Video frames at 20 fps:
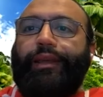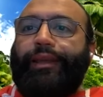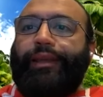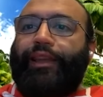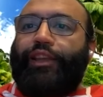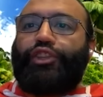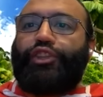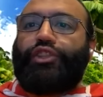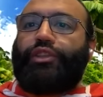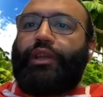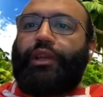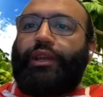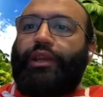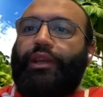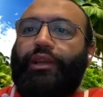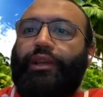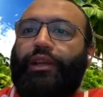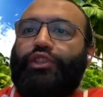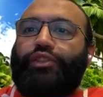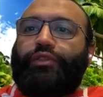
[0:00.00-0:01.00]

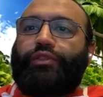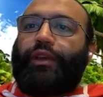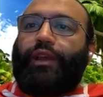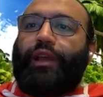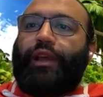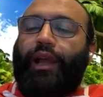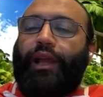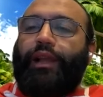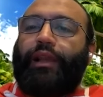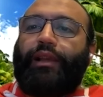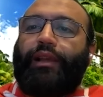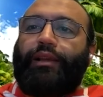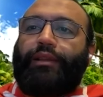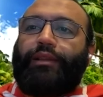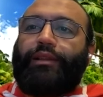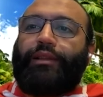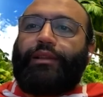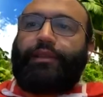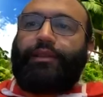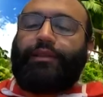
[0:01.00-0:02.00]
خشنه ناشفه
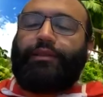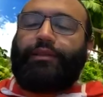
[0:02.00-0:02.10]
حاجه